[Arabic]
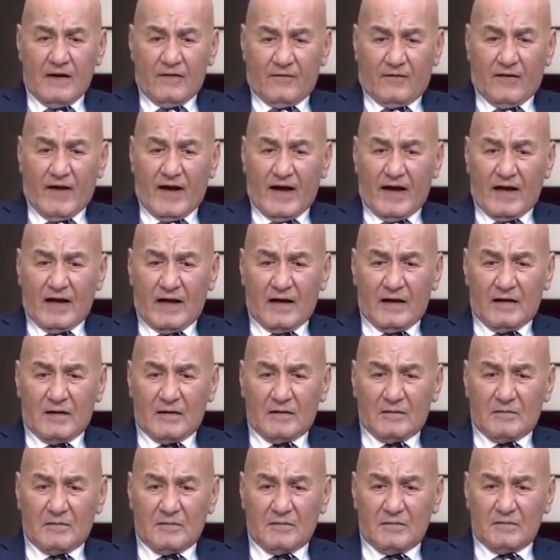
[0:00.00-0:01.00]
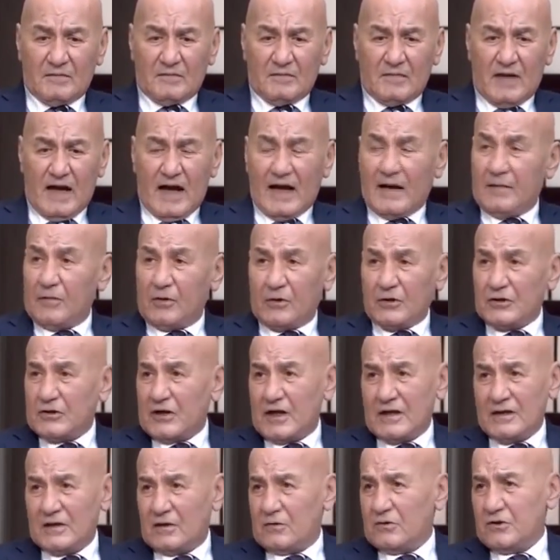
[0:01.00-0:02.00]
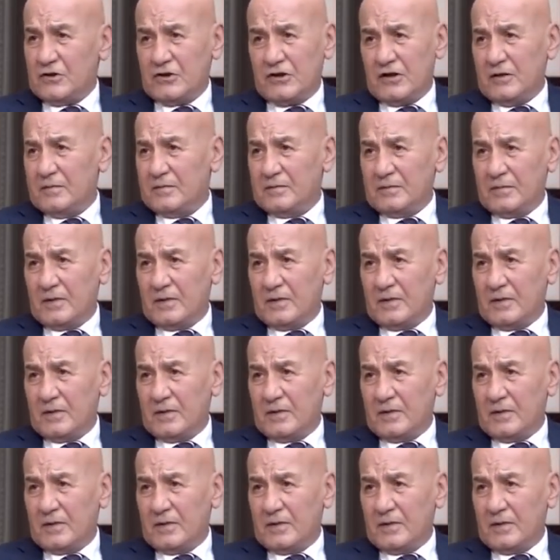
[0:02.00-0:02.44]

فانا ما كنتش عايز اخش